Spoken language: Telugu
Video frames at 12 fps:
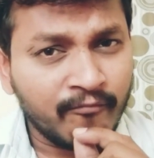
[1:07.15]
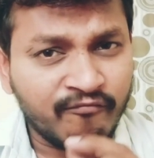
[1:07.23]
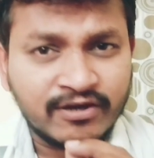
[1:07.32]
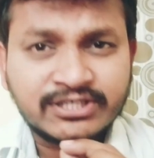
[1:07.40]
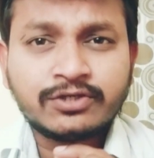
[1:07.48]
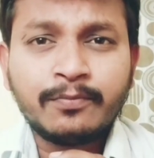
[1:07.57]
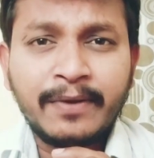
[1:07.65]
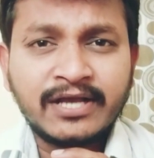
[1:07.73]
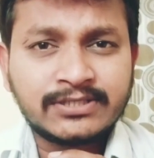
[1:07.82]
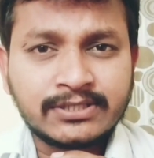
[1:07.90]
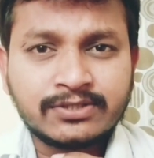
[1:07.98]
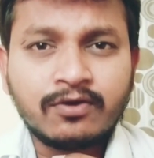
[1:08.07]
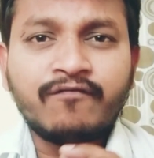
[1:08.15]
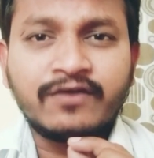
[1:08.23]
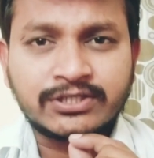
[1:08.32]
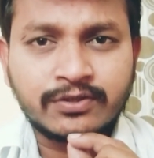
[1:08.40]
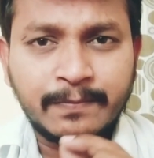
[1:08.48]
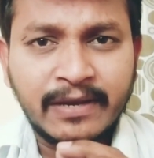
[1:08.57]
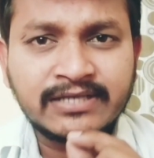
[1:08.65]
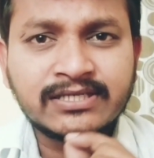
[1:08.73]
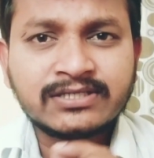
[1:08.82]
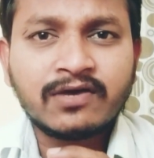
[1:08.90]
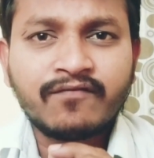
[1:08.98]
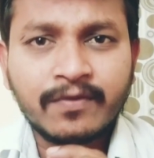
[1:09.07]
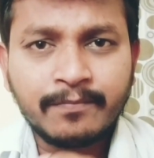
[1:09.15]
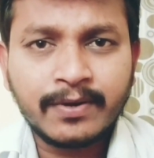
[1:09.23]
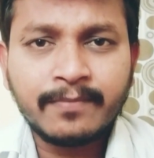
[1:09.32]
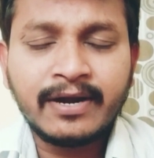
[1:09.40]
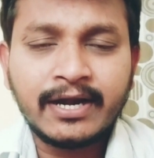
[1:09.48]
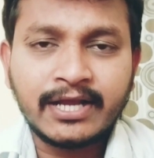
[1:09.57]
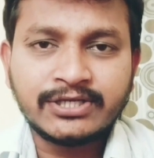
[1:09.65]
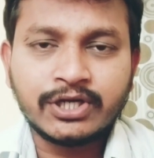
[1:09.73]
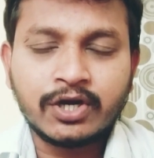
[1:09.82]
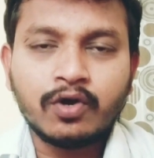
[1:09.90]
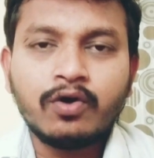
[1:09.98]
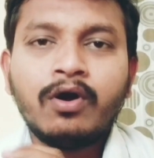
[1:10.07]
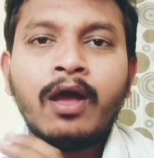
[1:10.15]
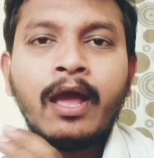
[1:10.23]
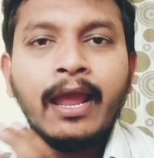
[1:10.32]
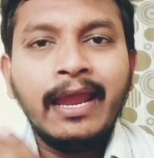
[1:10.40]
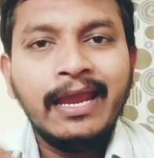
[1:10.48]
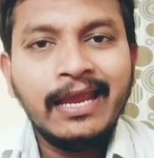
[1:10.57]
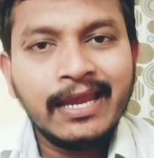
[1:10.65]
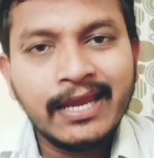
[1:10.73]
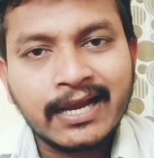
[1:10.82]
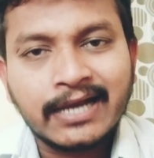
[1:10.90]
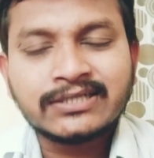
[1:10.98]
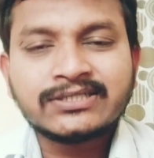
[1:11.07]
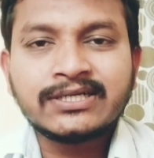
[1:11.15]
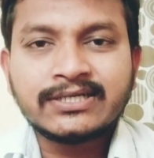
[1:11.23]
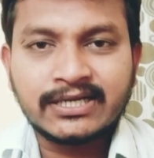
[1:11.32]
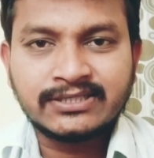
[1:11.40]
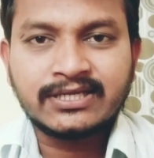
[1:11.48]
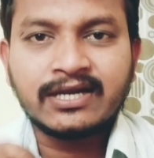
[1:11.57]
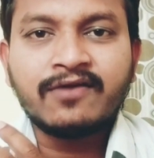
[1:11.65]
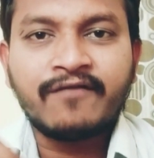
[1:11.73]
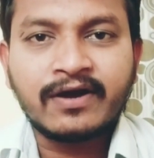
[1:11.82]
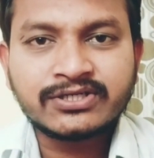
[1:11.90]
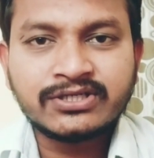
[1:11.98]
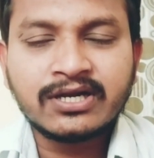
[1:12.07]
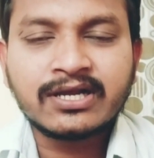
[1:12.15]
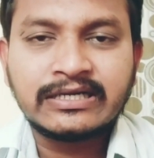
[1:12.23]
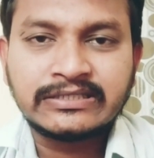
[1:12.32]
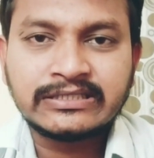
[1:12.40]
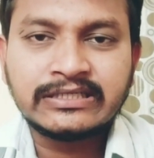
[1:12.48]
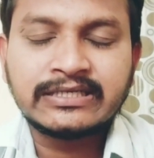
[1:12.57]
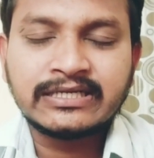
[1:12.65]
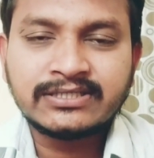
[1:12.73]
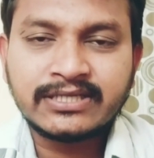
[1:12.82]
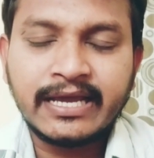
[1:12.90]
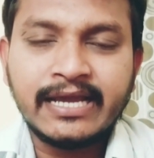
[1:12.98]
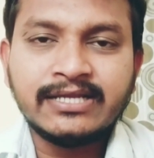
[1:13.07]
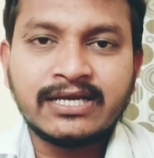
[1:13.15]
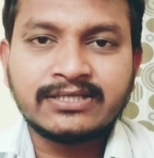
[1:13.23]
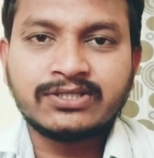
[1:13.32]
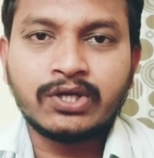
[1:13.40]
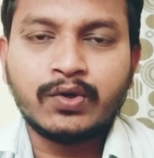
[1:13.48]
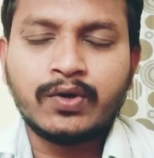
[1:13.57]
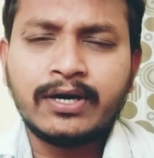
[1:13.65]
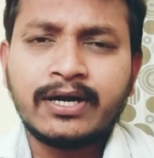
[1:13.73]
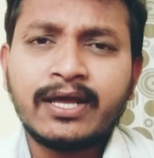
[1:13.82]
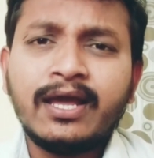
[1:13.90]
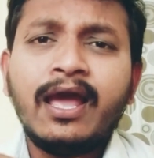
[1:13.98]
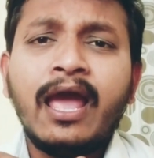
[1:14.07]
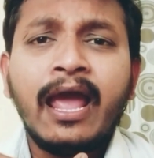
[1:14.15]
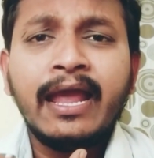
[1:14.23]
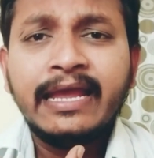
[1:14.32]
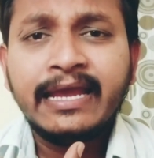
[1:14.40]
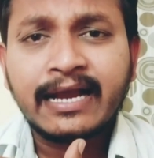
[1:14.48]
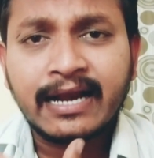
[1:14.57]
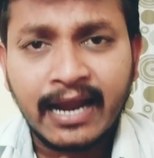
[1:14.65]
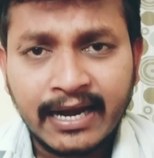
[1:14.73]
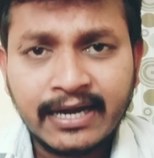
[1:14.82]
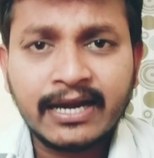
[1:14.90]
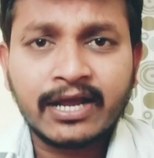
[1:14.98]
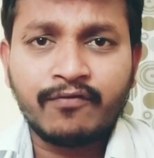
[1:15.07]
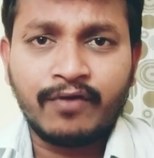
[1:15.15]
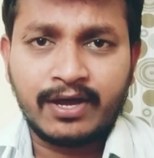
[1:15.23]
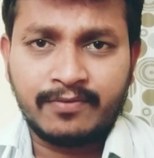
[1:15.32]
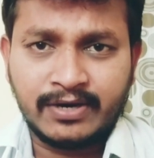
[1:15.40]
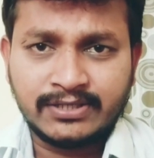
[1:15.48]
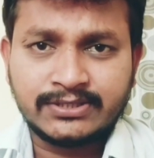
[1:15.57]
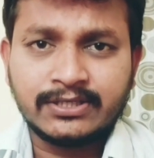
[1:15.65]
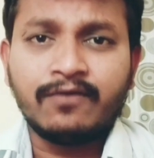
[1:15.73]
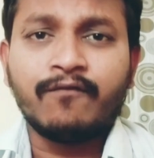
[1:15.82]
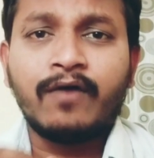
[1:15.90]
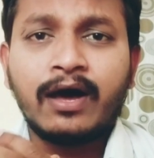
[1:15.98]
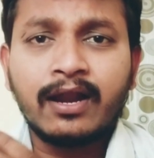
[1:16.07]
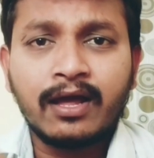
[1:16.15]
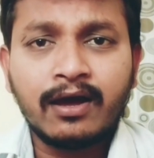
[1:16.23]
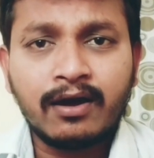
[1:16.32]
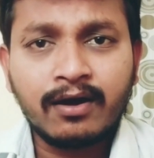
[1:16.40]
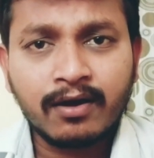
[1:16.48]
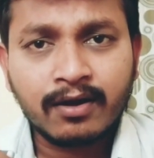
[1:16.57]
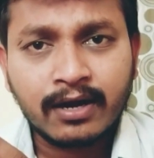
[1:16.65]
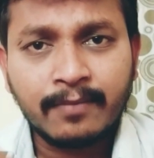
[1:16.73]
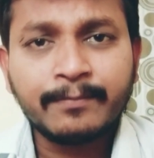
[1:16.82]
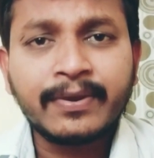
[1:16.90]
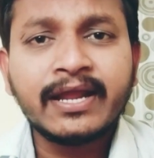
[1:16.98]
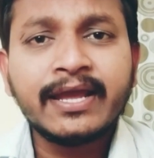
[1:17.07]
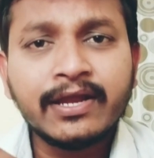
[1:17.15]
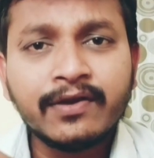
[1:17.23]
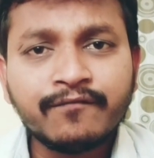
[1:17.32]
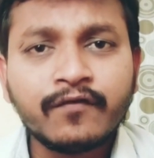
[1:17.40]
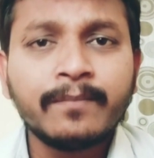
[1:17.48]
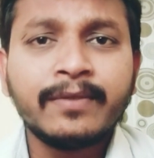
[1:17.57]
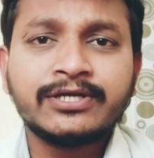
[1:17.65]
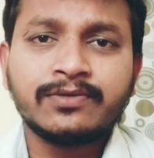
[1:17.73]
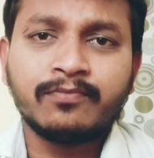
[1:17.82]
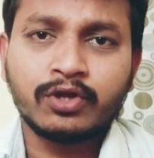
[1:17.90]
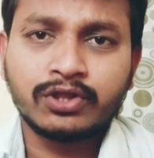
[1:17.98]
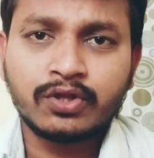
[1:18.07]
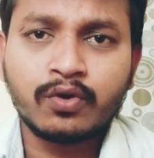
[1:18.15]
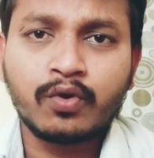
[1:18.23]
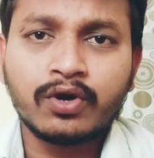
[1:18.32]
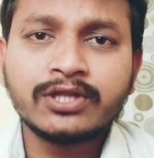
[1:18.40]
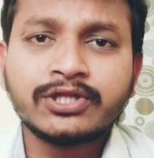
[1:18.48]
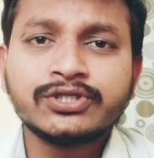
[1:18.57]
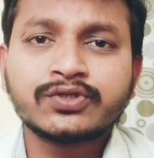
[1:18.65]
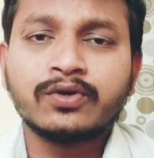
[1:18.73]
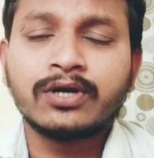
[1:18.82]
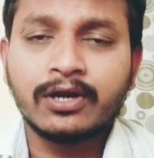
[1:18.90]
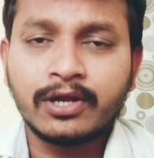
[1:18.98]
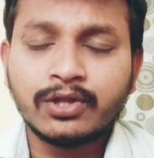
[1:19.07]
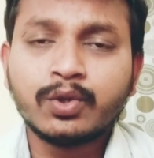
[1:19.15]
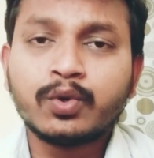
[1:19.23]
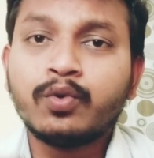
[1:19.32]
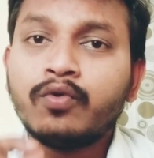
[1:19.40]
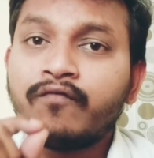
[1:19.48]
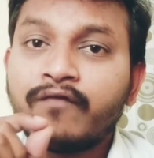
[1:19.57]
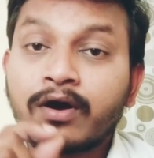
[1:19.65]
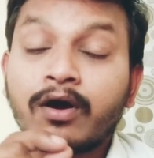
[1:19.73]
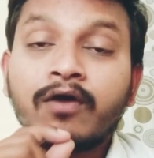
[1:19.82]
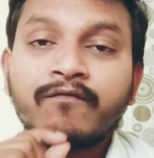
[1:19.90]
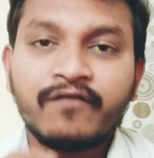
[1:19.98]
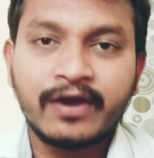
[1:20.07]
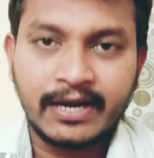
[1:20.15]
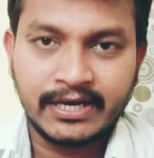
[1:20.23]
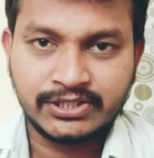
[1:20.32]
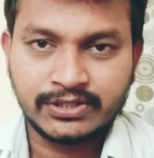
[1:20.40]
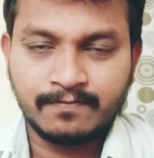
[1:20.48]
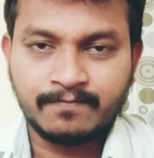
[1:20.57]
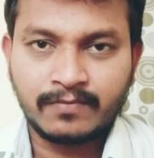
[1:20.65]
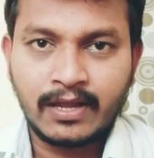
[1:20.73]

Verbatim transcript: ఫస్ట్ పేసెస్ ఫస్ట్ పేసెస్ ఆఫ్ ఇంప్లిమెంటేషన్లో ఈ కన్సల్టెంట్స్ అంటే ఫంక్షనల్ కన్సల్టెంట్స్ ఏం చేస్తారు అంటే ఈ క్లయింట్ రిక్వైర్మెంట్స్ వాళ్ళ కంపెనీ ఇన్ఫర్మేషన్ మొత్తం కూడా తీసుకుంటారు ఎందుకు ఫర్ కాన్ఫిగరేషన్